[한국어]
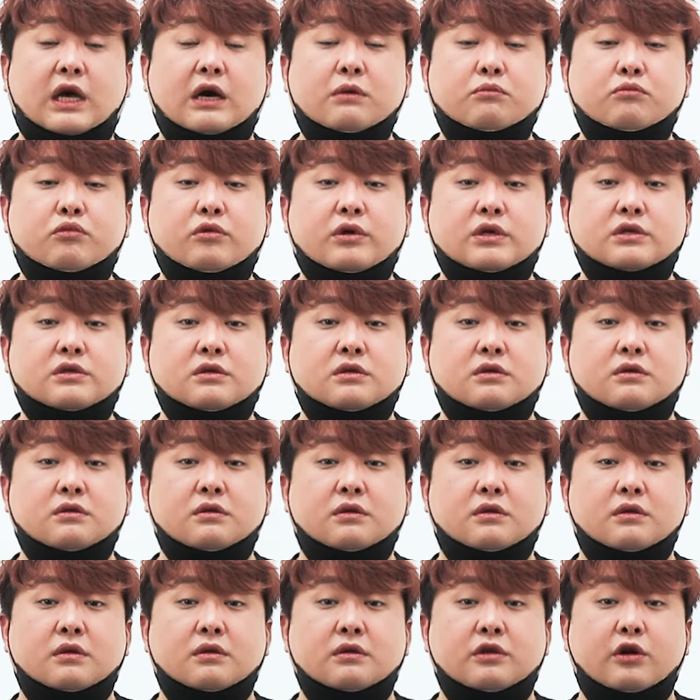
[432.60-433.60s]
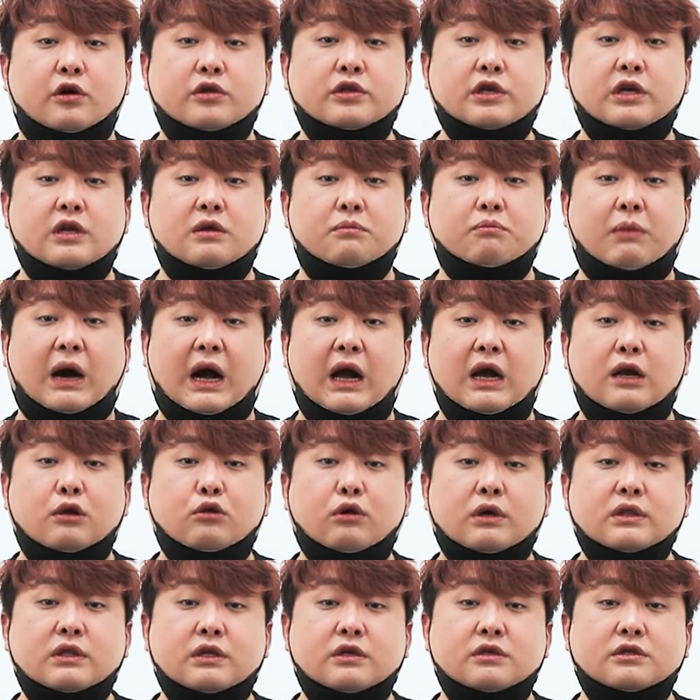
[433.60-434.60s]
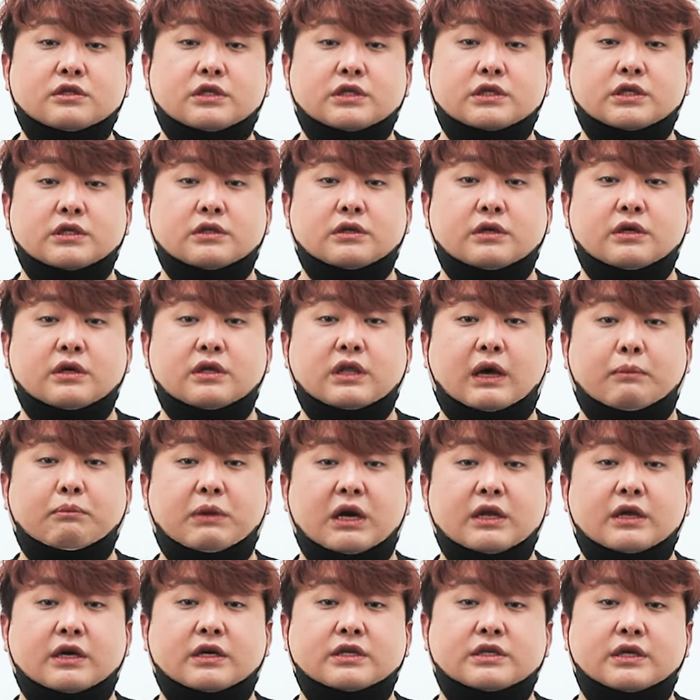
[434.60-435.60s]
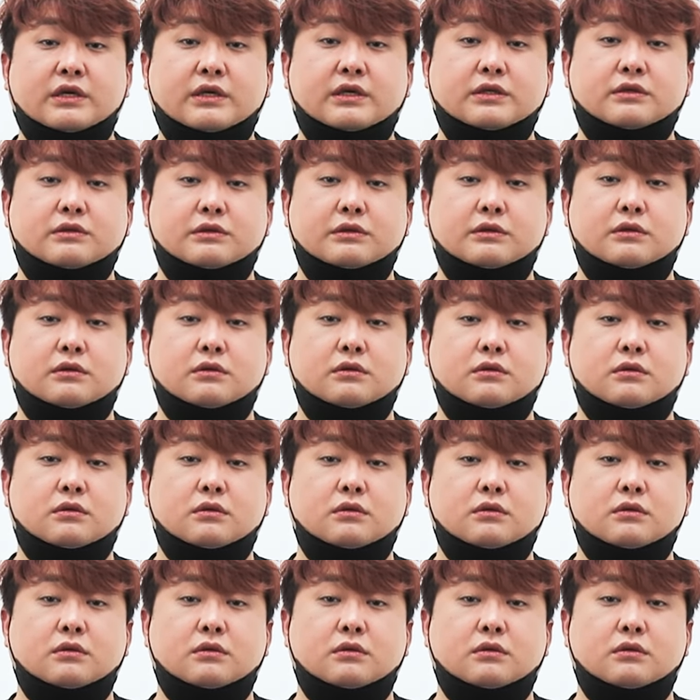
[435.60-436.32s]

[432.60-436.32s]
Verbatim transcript: 상부에서는 연일 말도 안 되는 지시들이 남발되기 시작했어요.